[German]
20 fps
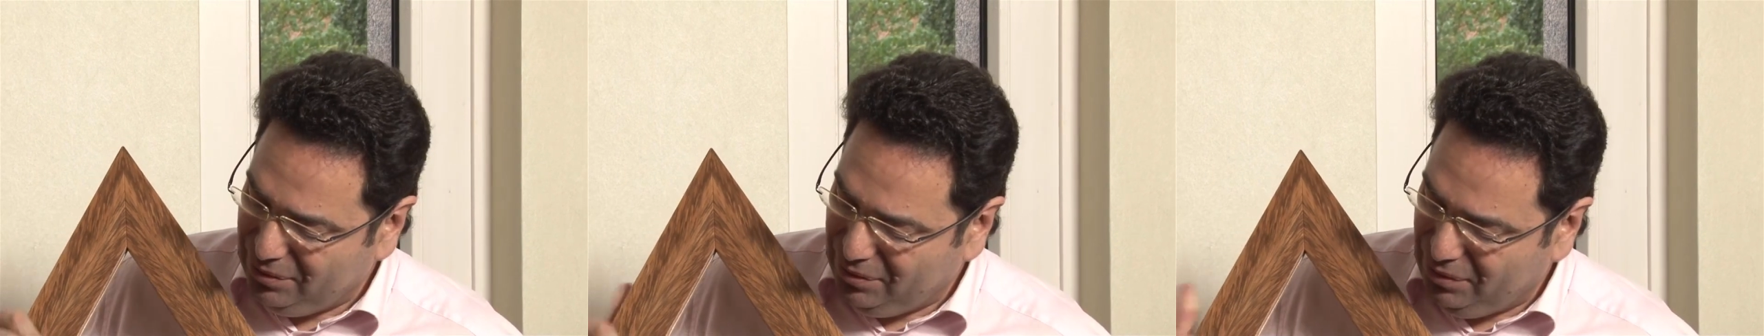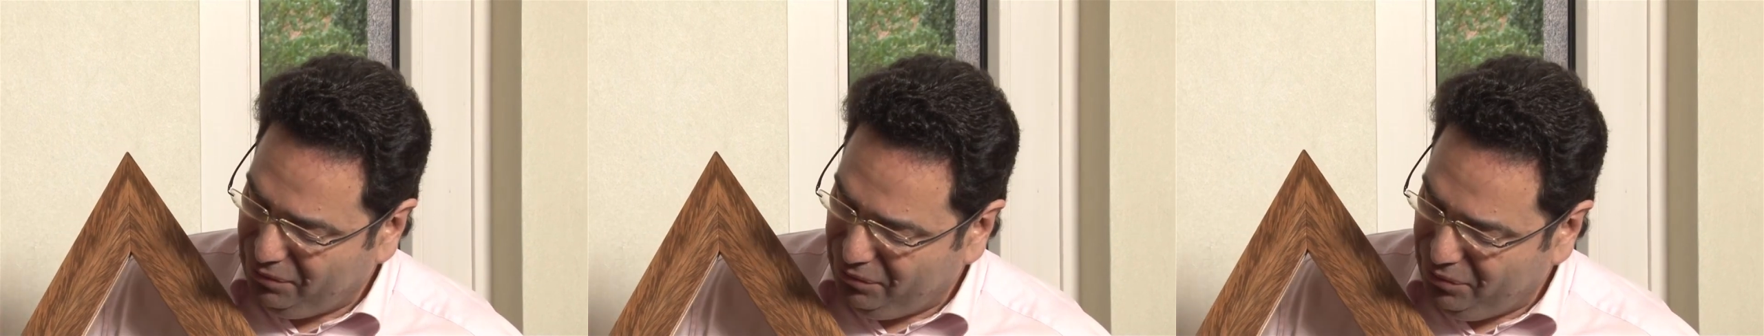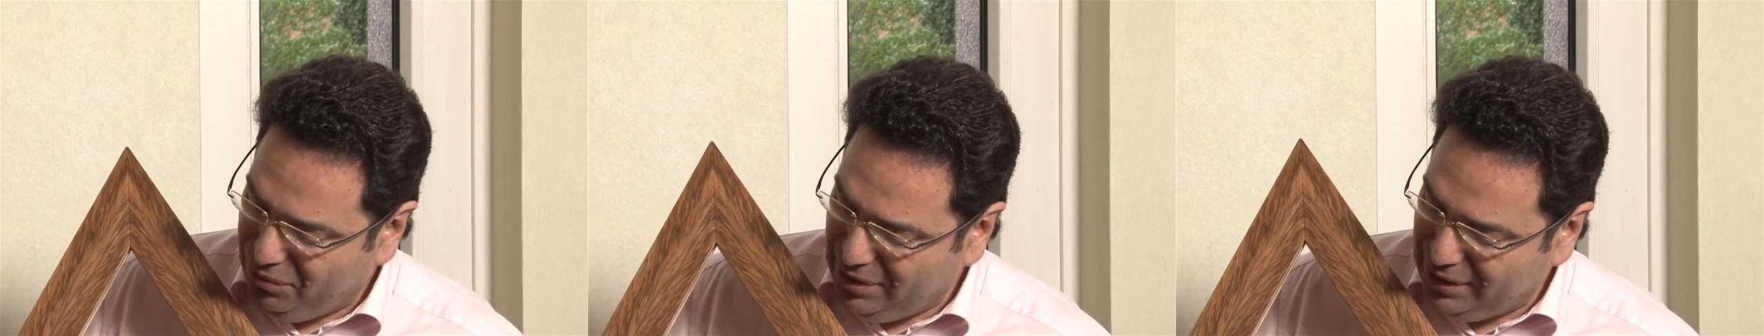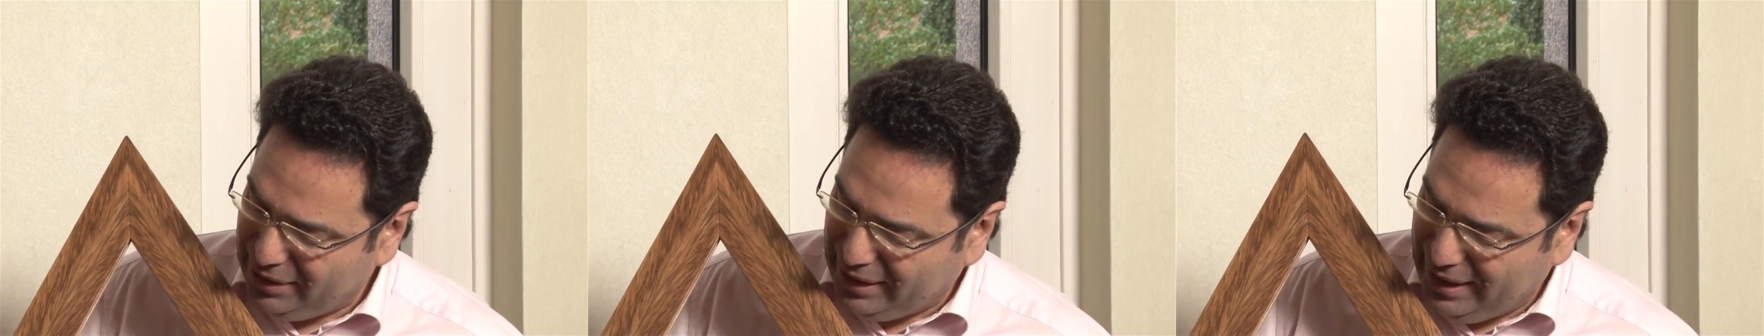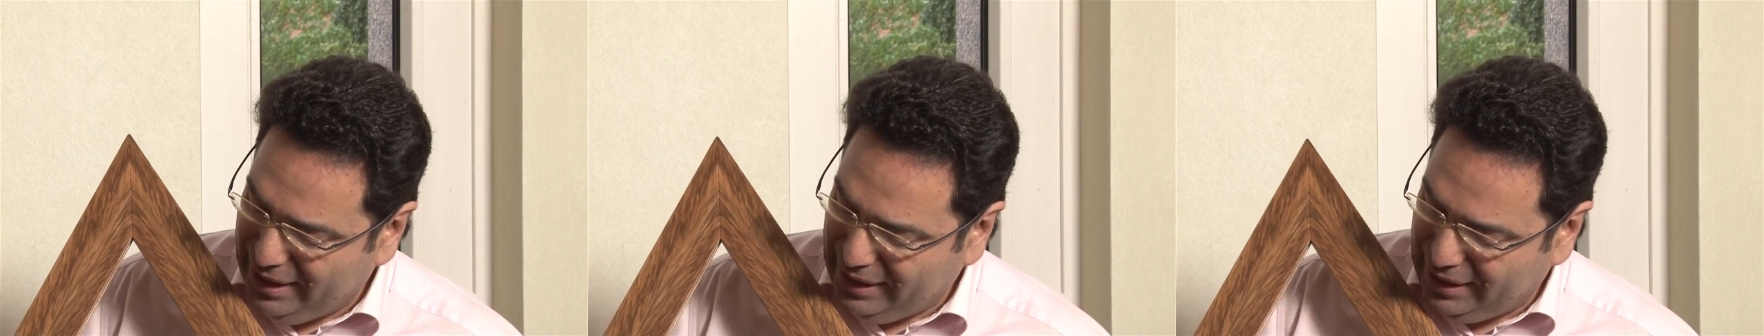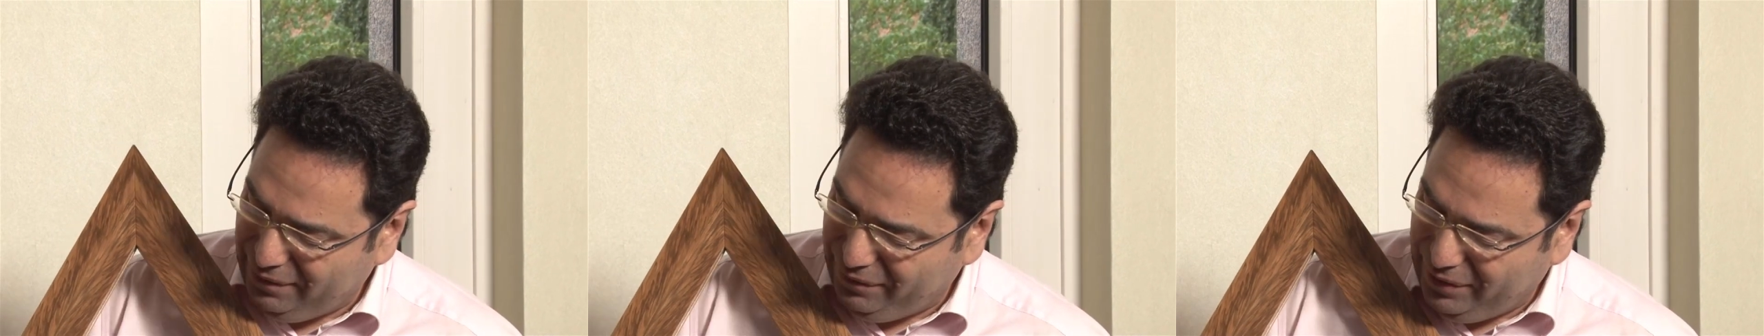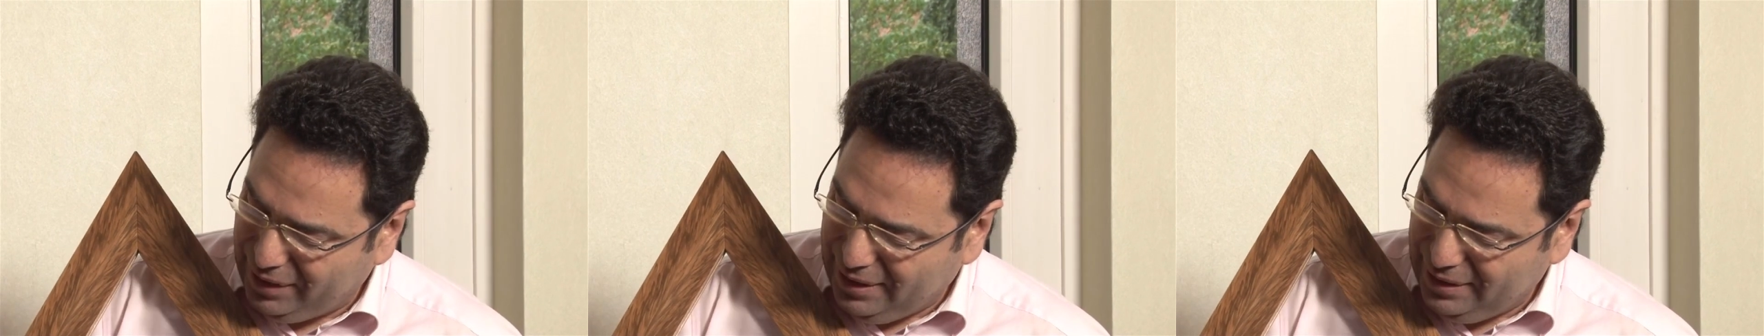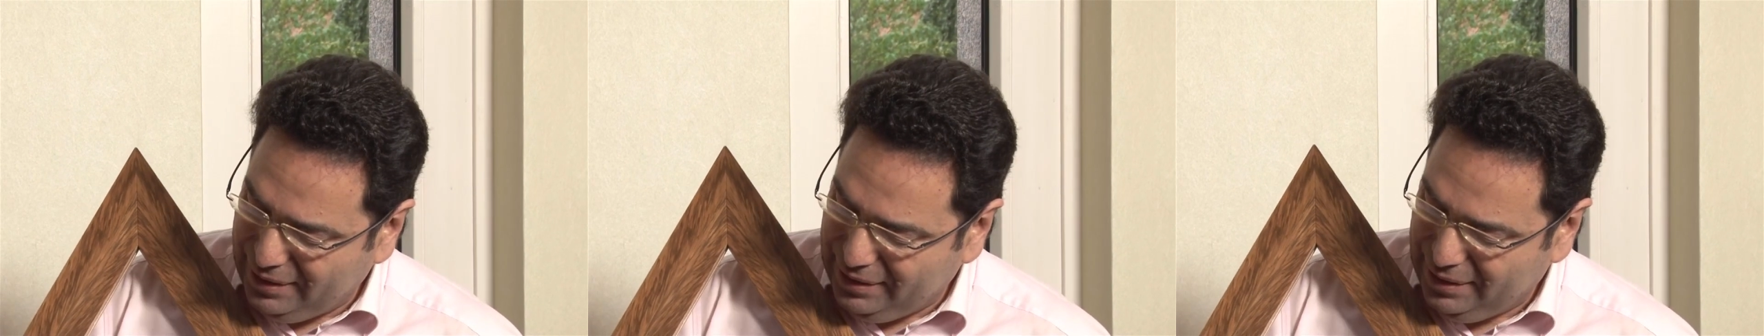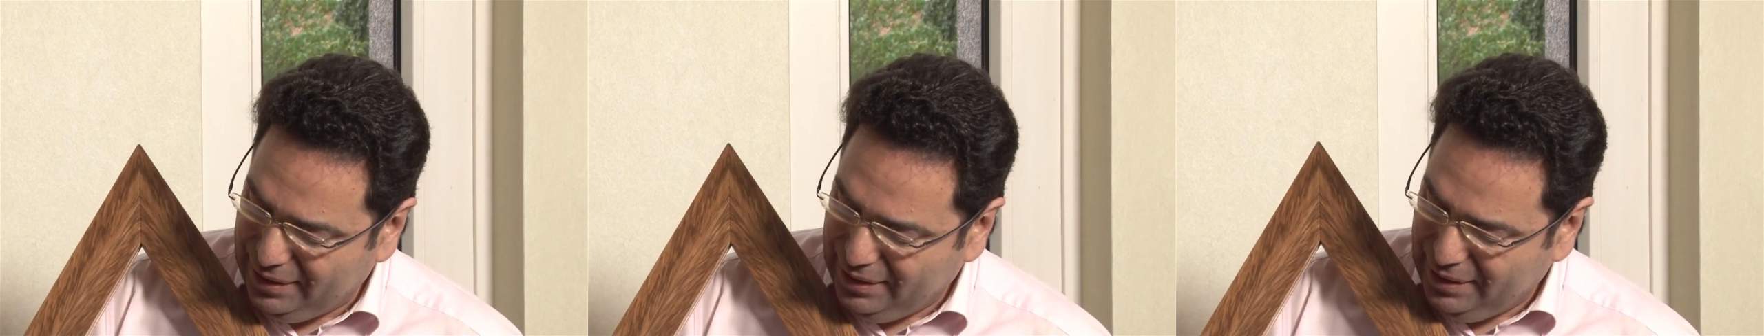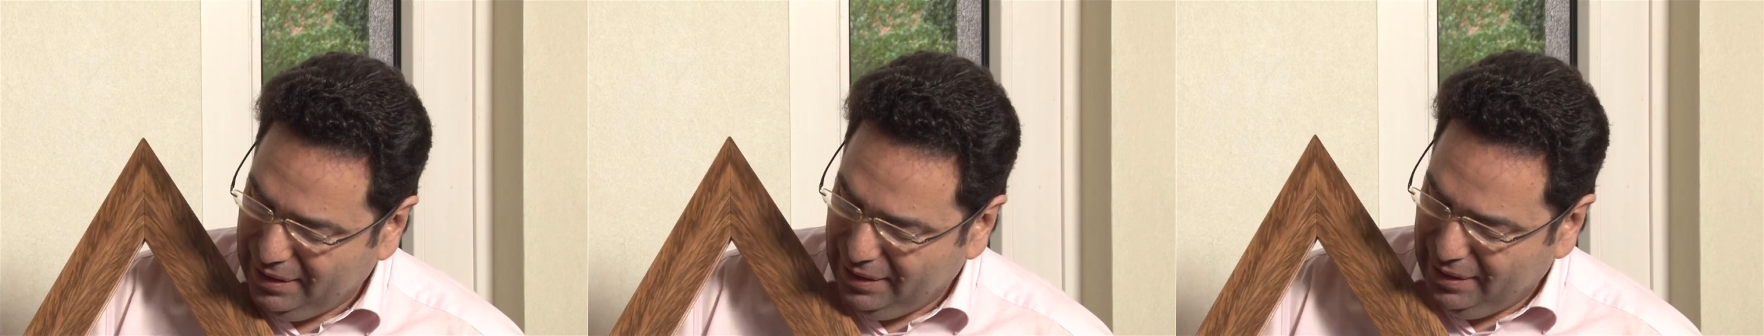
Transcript: und Fülle-Dreieck entwickelt,